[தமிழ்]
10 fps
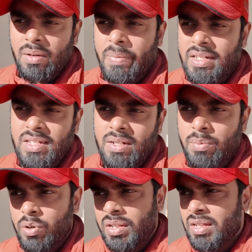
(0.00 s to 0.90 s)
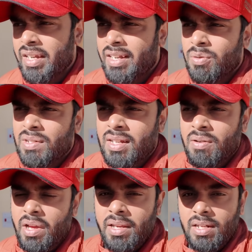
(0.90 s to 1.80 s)
பட்ஜெட் ப்ரோ இந்த ரேட்டுக்கு வந்தால்
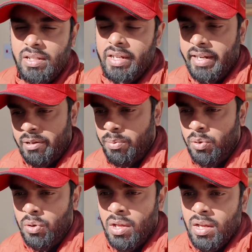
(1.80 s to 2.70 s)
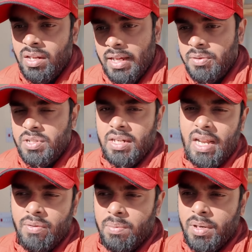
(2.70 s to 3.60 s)
நான் வாங்கிக்கிறதுக்கு ரெடி ப்ரோ நான் இதை வச்சு
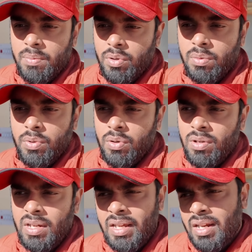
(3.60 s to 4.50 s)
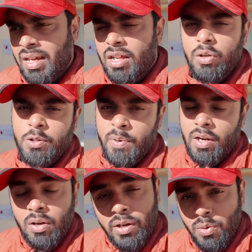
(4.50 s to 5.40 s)
ட்ராவல் பண்ண போகிறேன் ப்ரோ நீங்கள் ரெகுலர் யூஸ்
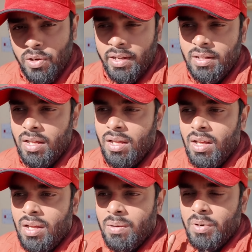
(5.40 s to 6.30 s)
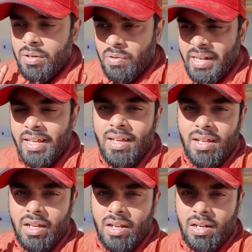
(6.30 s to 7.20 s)
பண்ணாலும் எனக்கு ஓகே தான் பட் வண்டியை
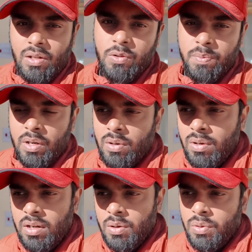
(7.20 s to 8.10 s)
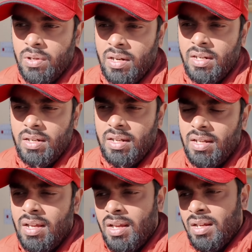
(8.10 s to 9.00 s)
ரெகுலராக யூஸ் பண்ணுறவங்களும் நான் கொடுக்கலான்னு
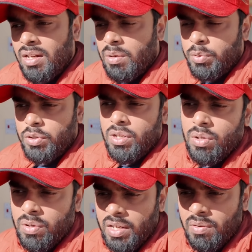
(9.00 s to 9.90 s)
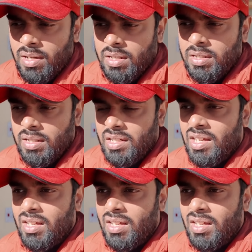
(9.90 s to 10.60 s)
இருக்கேன் நீங்கள் புதுசாக ஒரு வண்டி வாங்குறதுக்கு